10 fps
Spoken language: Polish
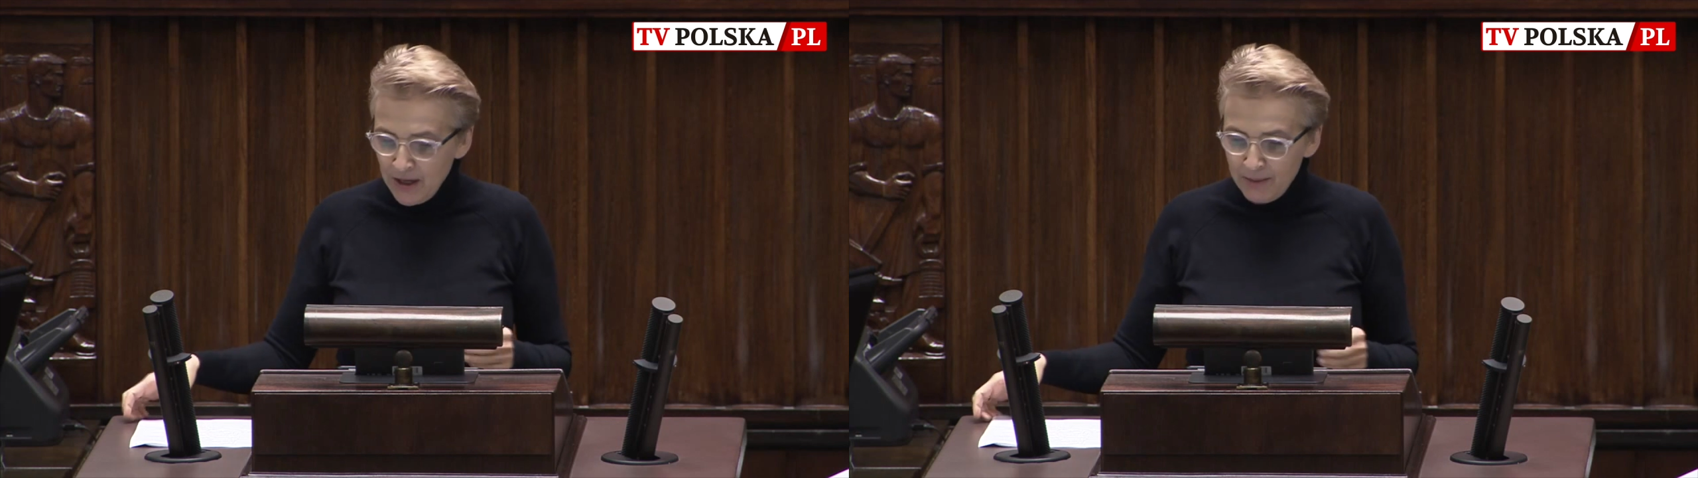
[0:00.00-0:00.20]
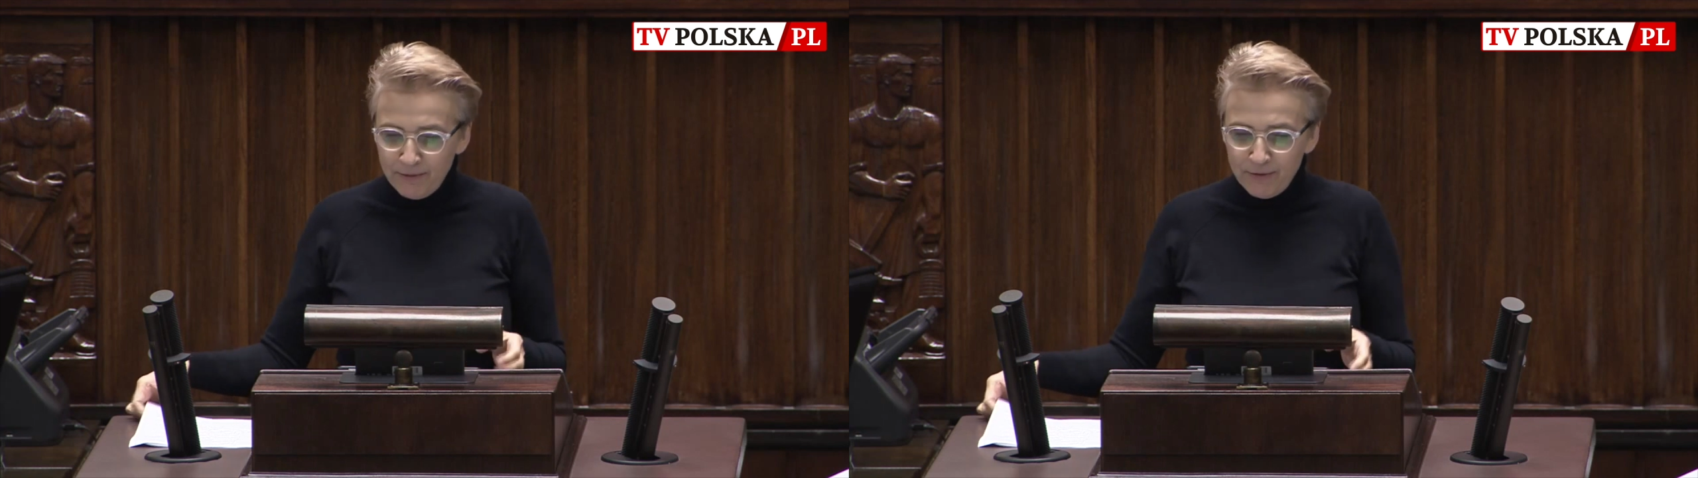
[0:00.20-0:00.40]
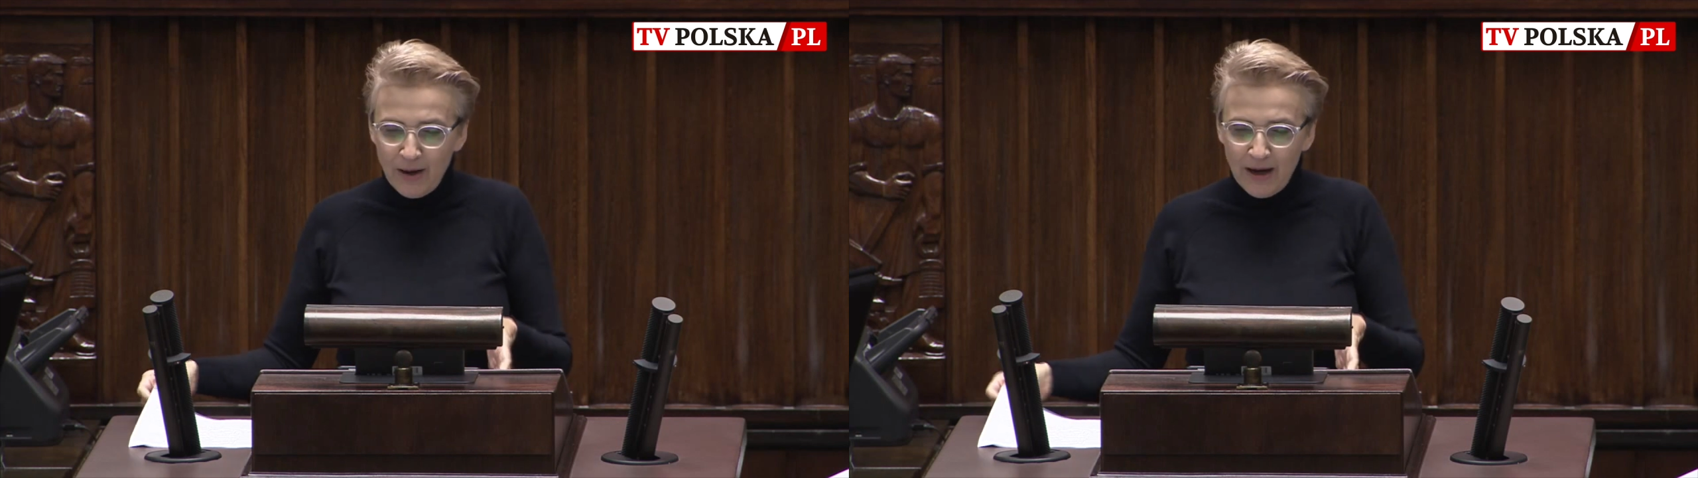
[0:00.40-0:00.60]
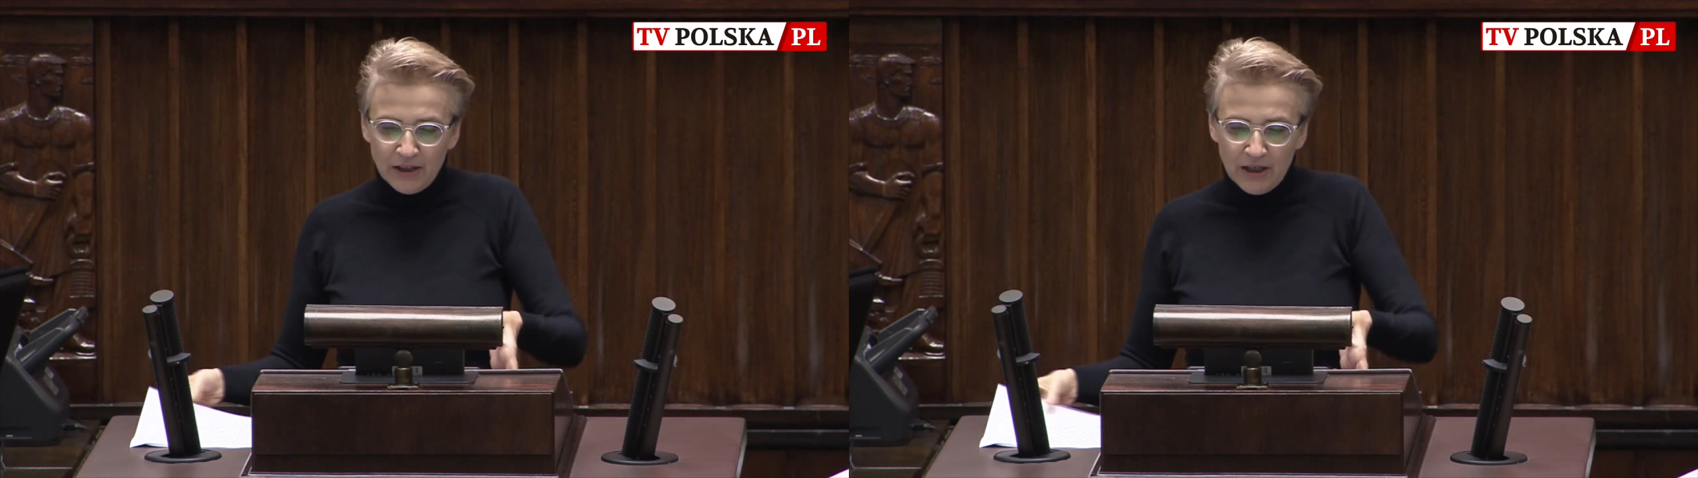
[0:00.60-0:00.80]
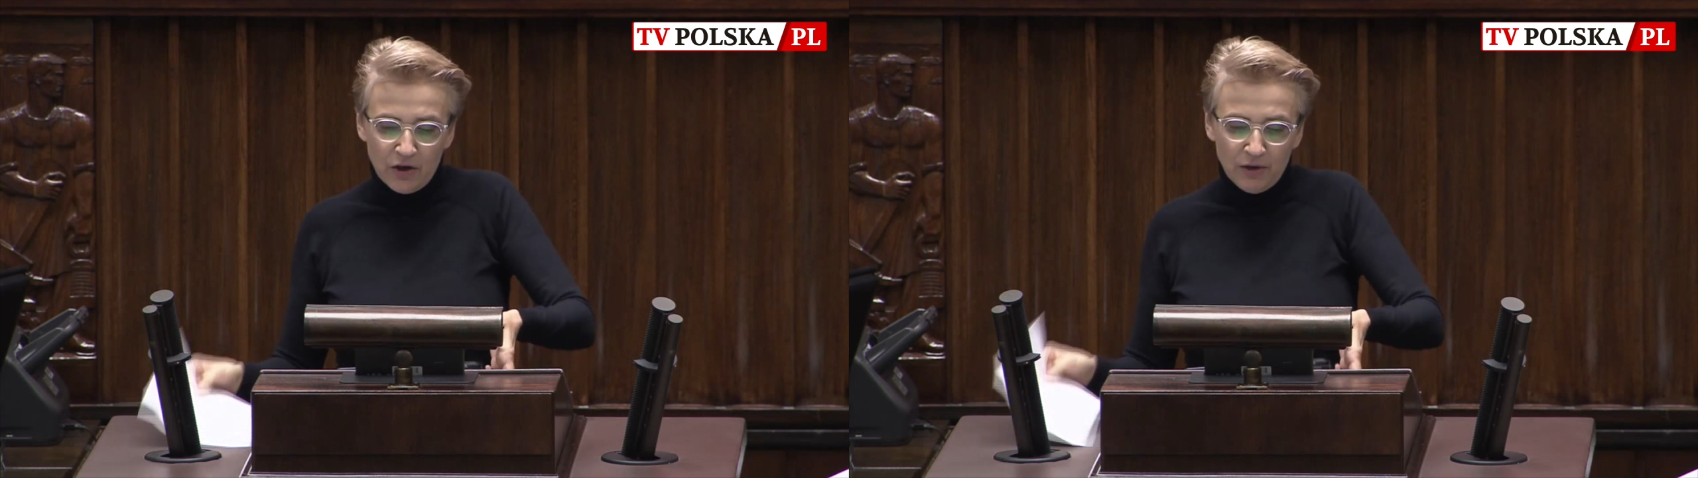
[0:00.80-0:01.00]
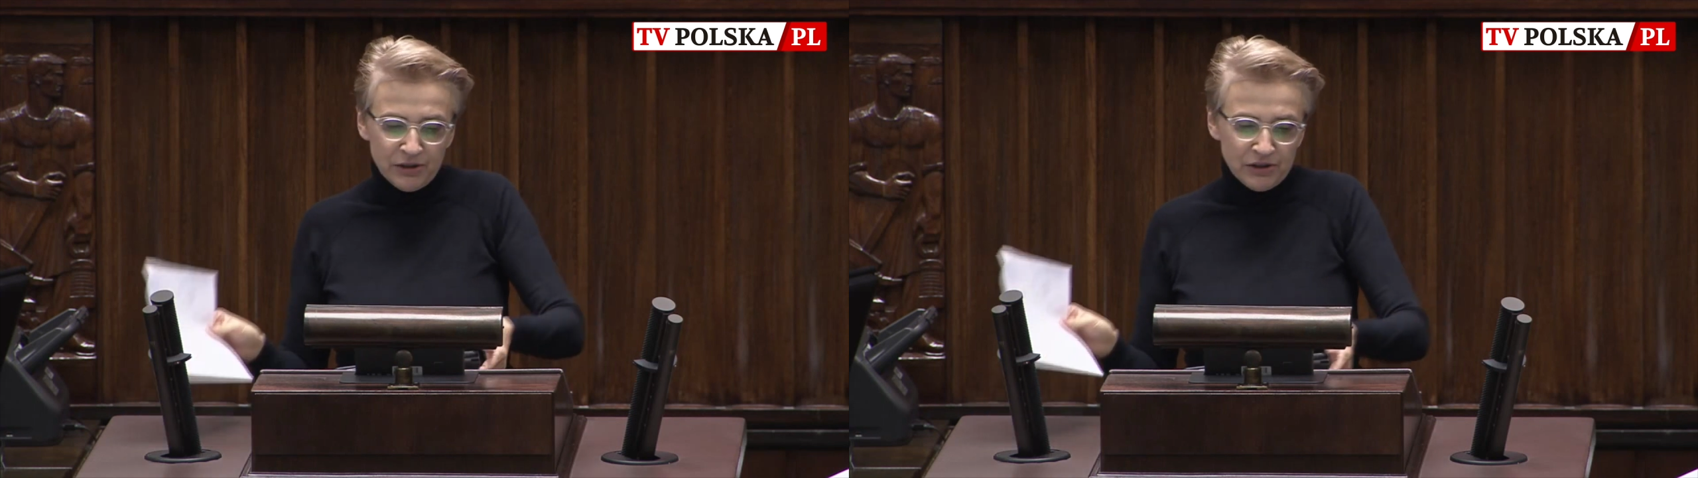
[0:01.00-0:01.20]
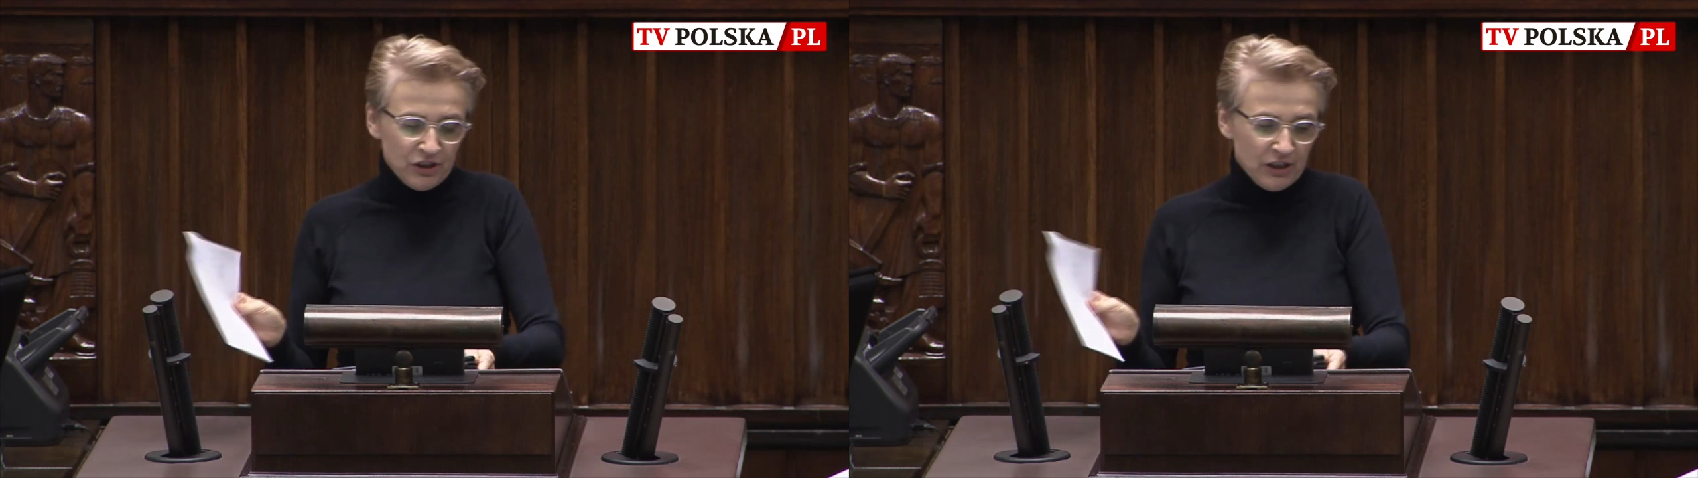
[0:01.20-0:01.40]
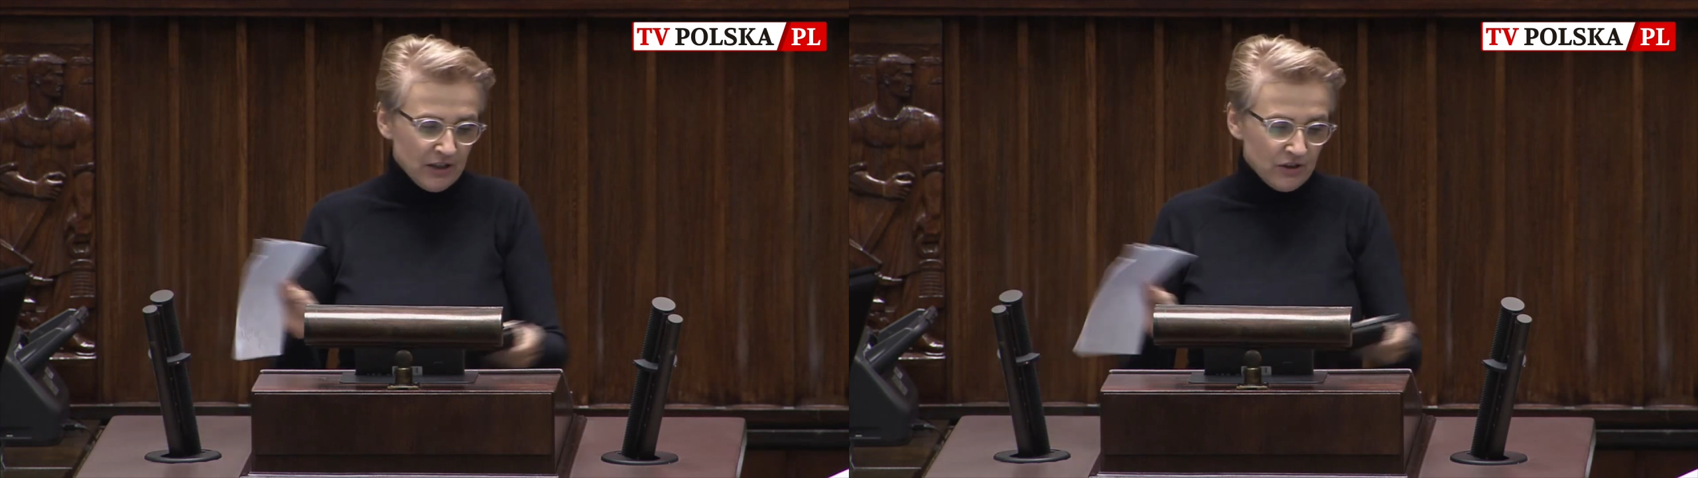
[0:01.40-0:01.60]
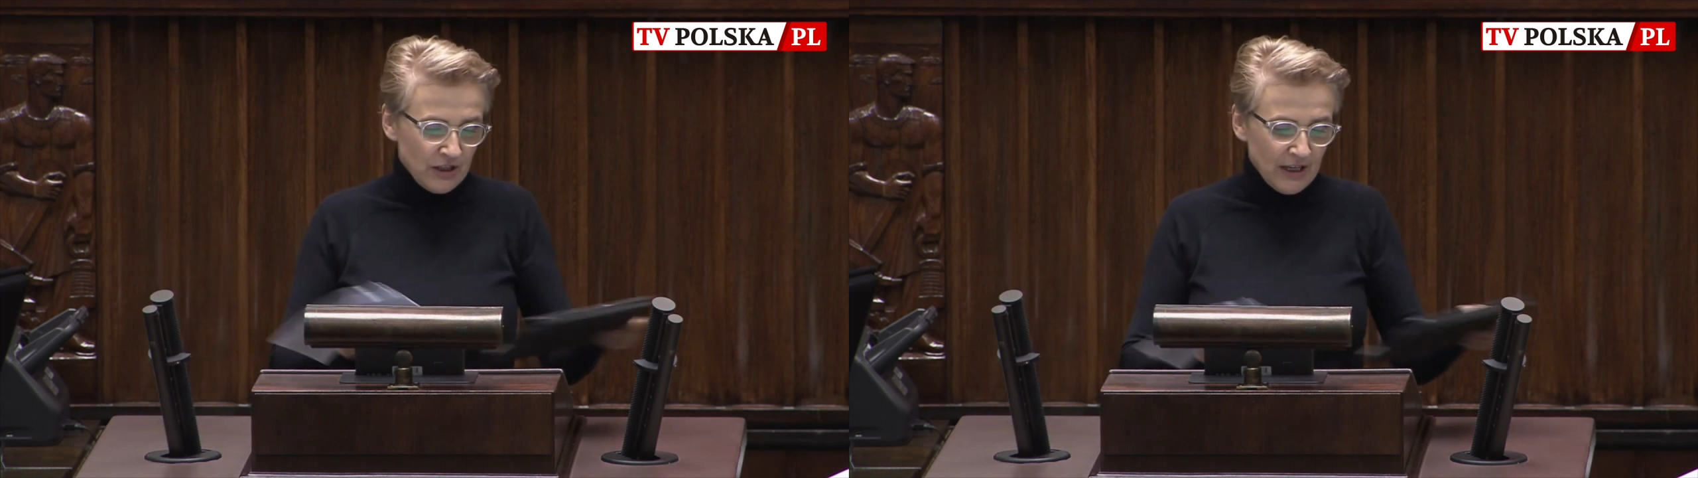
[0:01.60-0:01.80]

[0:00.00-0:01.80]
powołanie komisji śledczej.